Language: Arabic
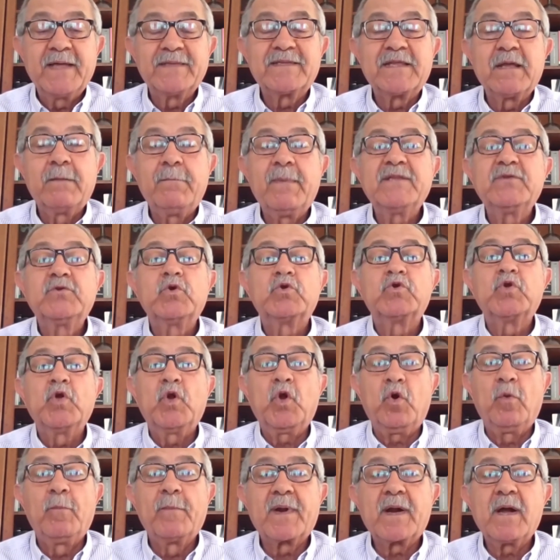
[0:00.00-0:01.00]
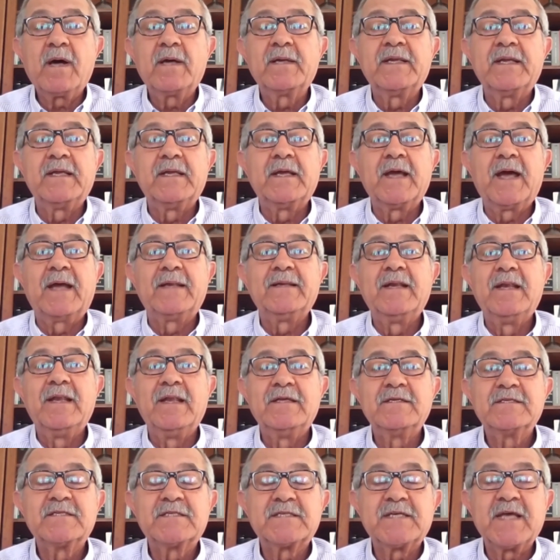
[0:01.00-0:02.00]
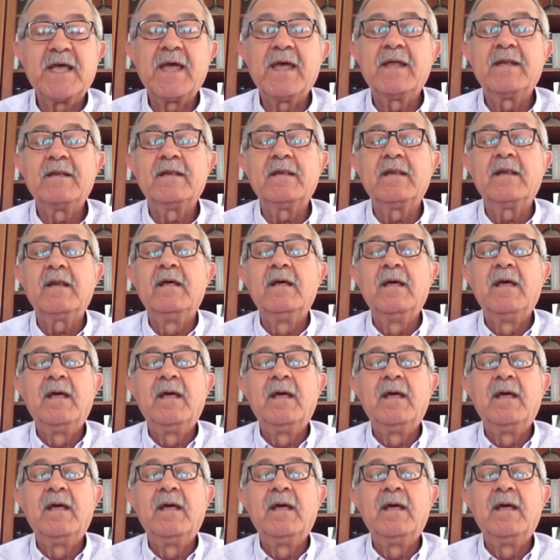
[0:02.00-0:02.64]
التمدد العمراني يعني الانسان